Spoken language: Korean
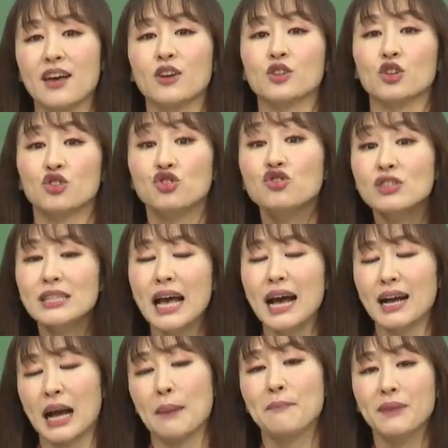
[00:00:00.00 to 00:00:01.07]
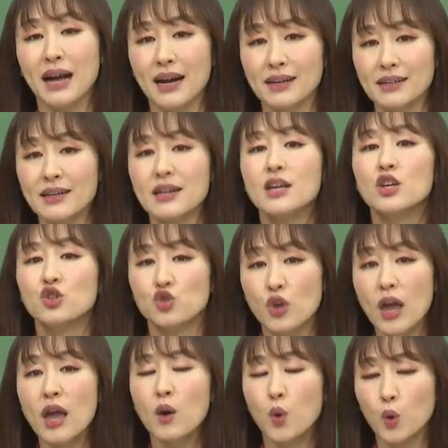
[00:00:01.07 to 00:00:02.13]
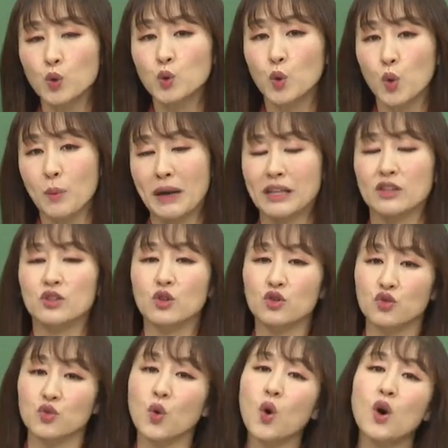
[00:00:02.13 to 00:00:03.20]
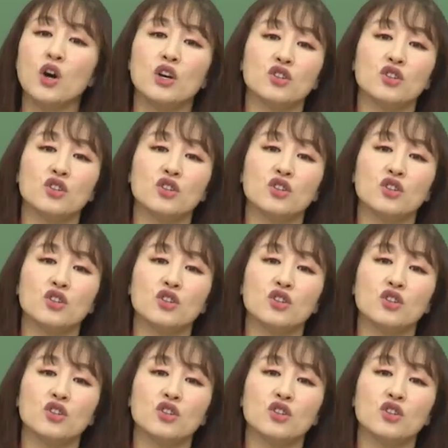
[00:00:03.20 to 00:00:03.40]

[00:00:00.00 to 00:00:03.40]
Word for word: 어떤 윤사 감각을 최고조로 만들어 두고